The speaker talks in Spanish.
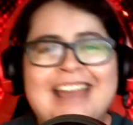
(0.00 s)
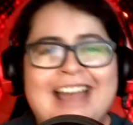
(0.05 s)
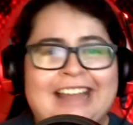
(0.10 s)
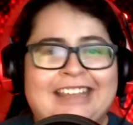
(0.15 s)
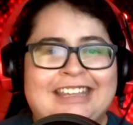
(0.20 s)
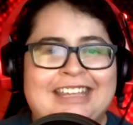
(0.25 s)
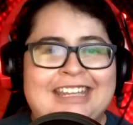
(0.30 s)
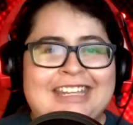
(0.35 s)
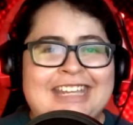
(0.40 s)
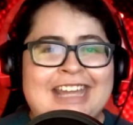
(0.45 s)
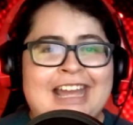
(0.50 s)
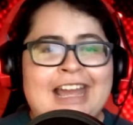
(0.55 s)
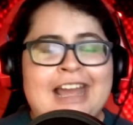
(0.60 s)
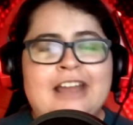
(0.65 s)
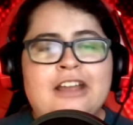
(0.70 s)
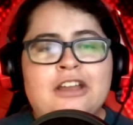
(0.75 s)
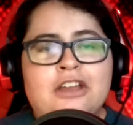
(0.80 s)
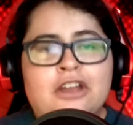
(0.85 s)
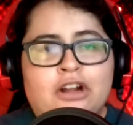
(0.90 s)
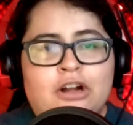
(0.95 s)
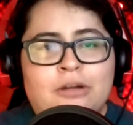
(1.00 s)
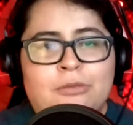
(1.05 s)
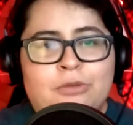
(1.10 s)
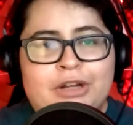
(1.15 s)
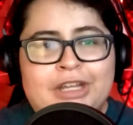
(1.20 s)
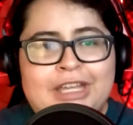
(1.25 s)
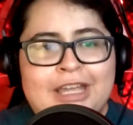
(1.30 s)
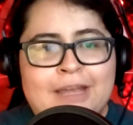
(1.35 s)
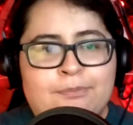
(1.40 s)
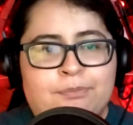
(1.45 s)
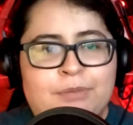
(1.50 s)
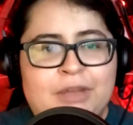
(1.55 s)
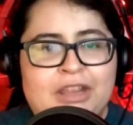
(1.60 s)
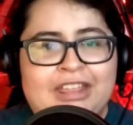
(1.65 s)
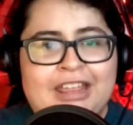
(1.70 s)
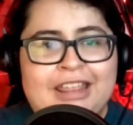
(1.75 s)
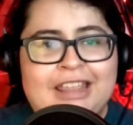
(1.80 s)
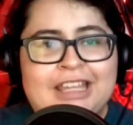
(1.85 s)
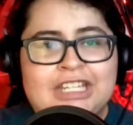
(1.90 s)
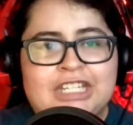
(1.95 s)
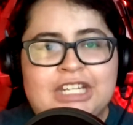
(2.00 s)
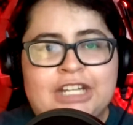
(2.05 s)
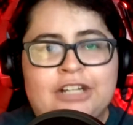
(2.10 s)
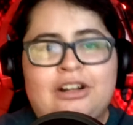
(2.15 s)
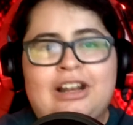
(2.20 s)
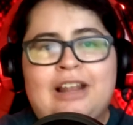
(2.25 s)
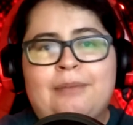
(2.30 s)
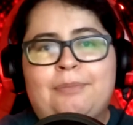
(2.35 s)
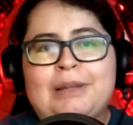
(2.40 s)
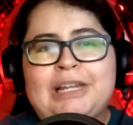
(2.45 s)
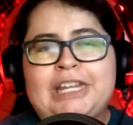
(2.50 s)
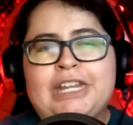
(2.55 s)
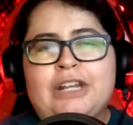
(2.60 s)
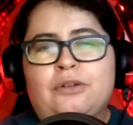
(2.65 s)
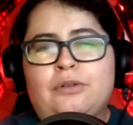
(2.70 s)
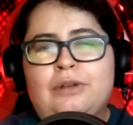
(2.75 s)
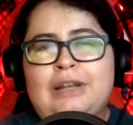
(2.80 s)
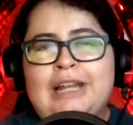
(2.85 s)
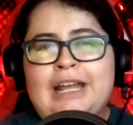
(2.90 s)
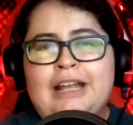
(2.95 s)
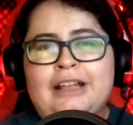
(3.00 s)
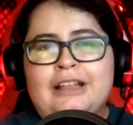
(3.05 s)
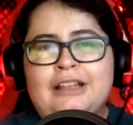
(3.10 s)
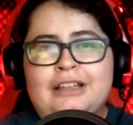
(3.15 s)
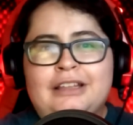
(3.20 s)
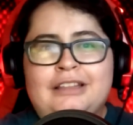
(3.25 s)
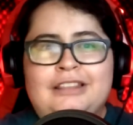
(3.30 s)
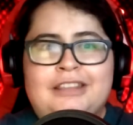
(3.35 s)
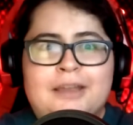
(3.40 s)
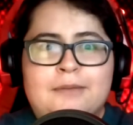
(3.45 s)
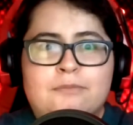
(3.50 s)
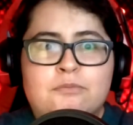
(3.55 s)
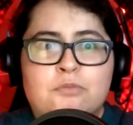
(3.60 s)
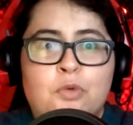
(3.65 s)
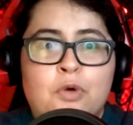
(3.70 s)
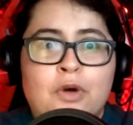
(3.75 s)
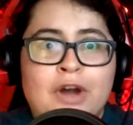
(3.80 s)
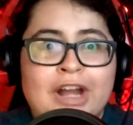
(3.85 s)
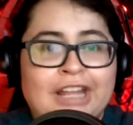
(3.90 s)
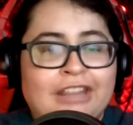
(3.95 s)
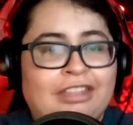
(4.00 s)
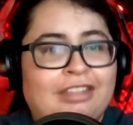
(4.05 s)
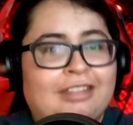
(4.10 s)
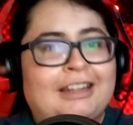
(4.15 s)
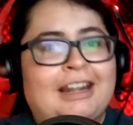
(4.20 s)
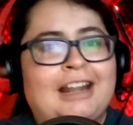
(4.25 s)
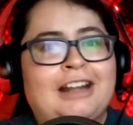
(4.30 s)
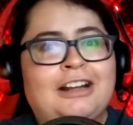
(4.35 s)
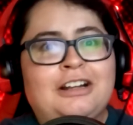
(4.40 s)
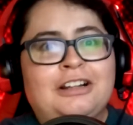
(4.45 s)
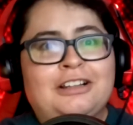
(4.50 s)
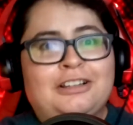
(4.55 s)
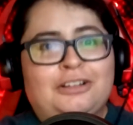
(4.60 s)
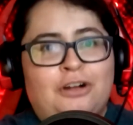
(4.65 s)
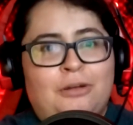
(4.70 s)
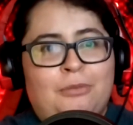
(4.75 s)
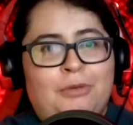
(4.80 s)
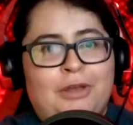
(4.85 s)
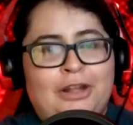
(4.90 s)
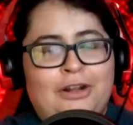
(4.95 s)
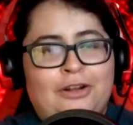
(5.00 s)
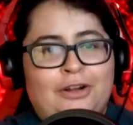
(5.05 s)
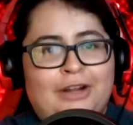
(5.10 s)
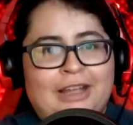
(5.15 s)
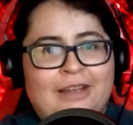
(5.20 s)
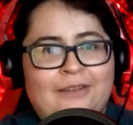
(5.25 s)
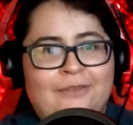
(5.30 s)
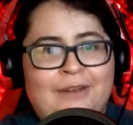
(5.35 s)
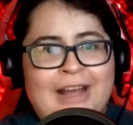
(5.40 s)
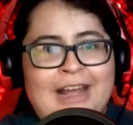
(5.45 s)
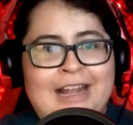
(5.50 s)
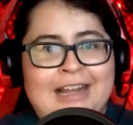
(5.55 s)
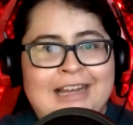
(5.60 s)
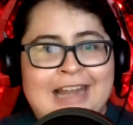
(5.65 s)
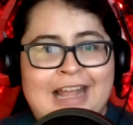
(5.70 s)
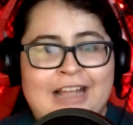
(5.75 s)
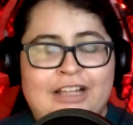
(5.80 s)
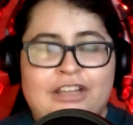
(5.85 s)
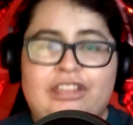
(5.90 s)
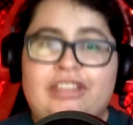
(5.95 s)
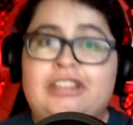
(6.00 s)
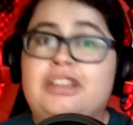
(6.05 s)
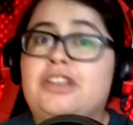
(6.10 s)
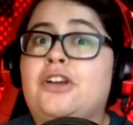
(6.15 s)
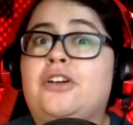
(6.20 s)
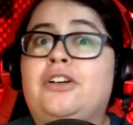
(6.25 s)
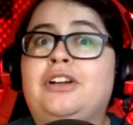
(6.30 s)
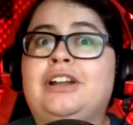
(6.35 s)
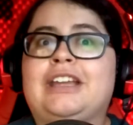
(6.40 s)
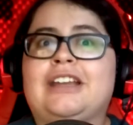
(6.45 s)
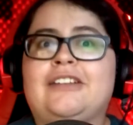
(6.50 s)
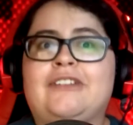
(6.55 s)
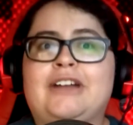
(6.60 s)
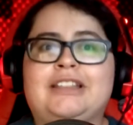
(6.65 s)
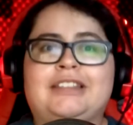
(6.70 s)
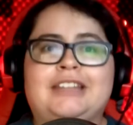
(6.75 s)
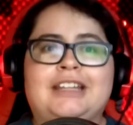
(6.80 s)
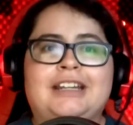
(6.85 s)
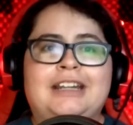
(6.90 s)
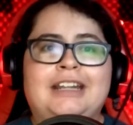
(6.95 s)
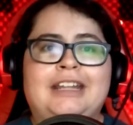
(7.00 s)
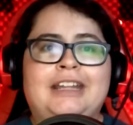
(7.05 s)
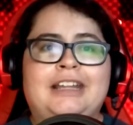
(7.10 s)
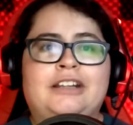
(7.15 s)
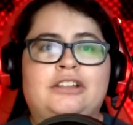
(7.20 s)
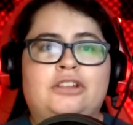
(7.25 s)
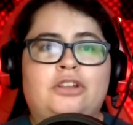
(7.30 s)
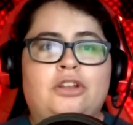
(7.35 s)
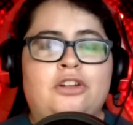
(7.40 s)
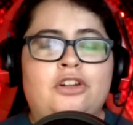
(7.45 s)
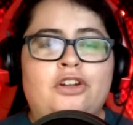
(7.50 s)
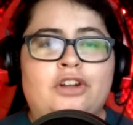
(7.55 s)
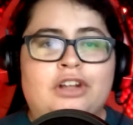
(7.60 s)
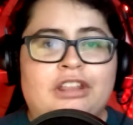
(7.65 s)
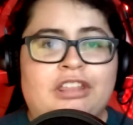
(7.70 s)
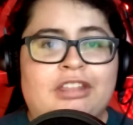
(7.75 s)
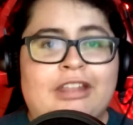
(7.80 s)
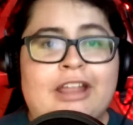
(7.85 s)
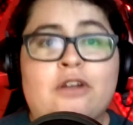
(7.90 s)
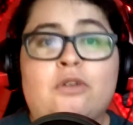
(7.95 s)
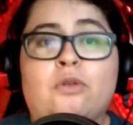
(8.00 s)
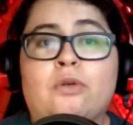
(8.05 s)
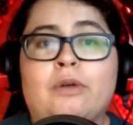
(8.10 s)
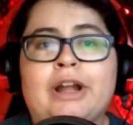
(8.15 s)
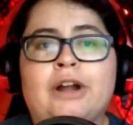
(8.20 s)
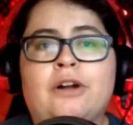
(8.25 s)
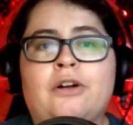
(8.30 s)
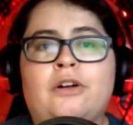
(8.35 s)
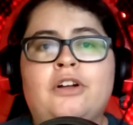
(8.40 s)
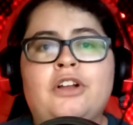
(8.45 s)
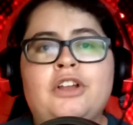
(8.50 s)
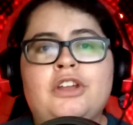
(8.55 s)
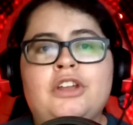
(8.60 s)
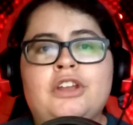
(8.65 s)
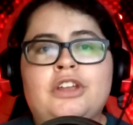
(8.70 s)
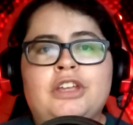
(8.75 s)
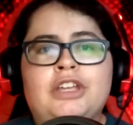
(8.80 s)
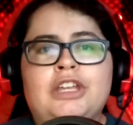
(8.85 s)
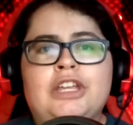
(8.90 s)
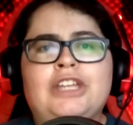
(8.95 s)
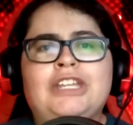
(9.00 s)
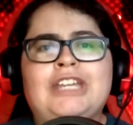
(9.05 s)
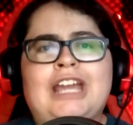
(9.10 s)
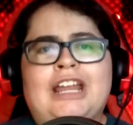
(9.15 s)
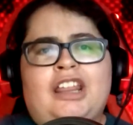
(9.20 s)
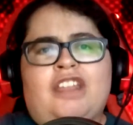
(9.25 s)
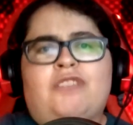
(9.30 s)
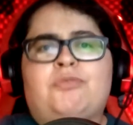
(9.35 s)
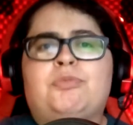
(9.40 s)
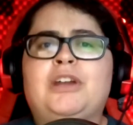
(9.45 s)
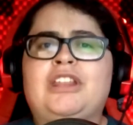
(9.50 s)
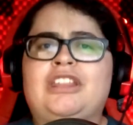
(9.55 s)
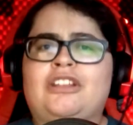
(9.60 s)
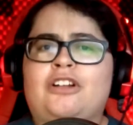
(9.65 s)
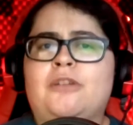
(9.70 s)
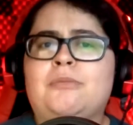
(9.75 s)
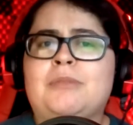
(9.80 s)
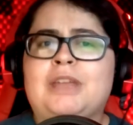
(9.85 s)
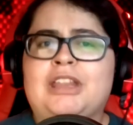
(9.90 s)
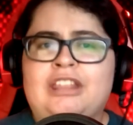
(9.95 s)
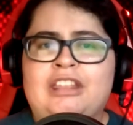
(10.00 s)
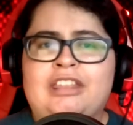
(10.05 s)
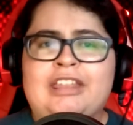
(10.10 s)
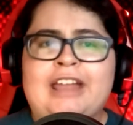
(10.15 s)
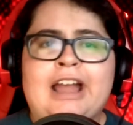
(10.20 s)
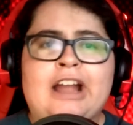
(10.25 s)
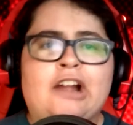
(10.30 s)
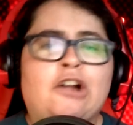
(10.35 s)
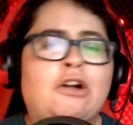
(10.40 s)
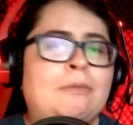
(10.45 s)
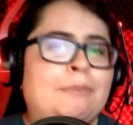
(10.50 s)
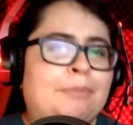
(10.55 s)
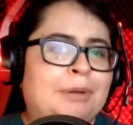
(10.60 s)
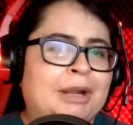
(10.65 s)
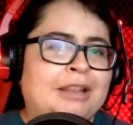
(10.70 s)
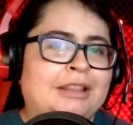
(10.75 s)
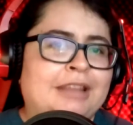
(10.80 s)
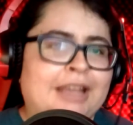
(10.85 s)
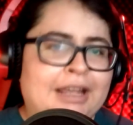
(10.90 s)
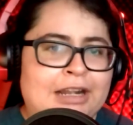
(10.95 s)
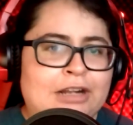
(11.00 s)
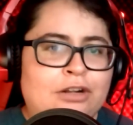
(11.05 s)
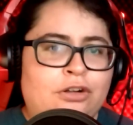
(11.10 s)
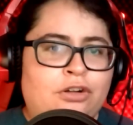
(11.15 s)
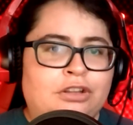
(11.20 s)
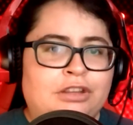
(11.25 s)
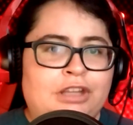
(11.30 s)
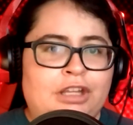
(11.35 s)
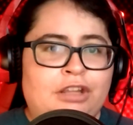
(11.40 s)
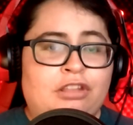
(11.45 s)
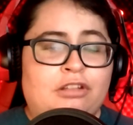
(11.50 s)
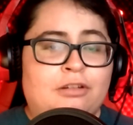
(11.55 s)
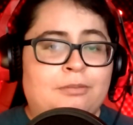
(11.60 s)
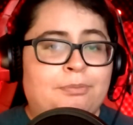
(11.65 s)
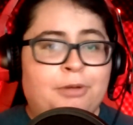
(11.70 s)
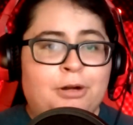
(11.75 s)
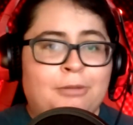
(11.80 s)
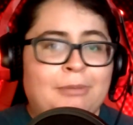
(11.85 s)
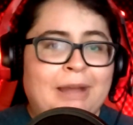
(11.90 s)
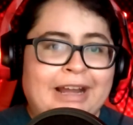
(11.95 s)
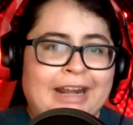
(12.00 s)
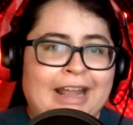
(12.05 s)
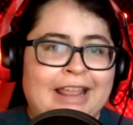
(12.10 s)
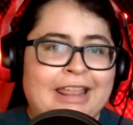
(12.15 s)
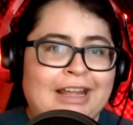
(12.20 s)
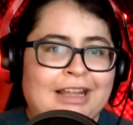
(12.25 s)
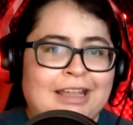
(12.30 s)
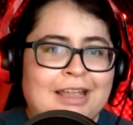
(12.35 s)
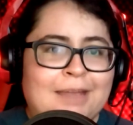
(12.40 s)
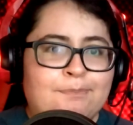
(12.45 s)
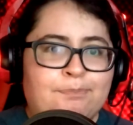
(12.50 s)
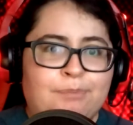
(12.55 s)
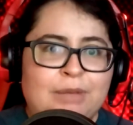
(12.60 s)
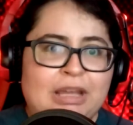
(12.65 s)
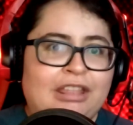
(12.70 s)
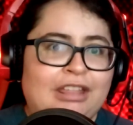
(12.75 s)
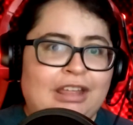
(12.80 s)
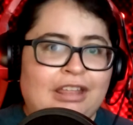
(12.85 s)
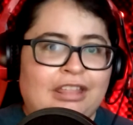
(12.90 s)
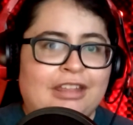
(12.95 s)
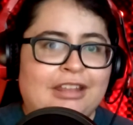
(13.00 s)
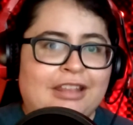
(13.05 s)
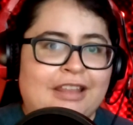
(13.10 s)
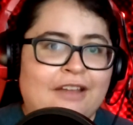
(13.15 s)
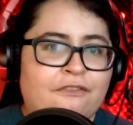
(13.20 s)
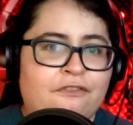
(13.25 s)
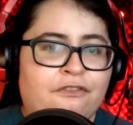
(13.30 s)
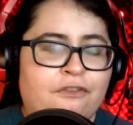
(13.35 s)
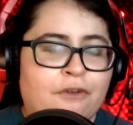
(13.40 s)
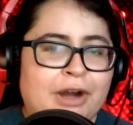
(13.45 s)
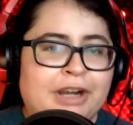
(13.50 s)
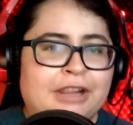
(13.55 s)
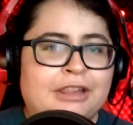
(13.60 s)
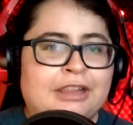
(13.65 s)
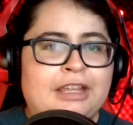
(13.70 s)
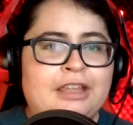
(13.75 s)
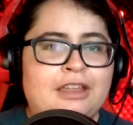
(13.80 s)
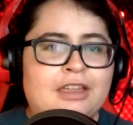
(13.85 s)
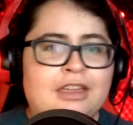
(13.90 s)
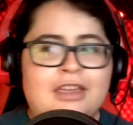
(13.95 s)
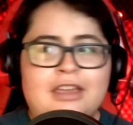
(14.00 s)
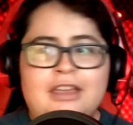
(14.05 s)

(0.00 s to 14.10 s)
Aquí ya como que empieza de lleno la película, te muestran como de lo que va la acción que va a tener, todo lo que está en juego y ya después comienzas a comprender el contexto. Pero me agrada que empiece así tan fuerte.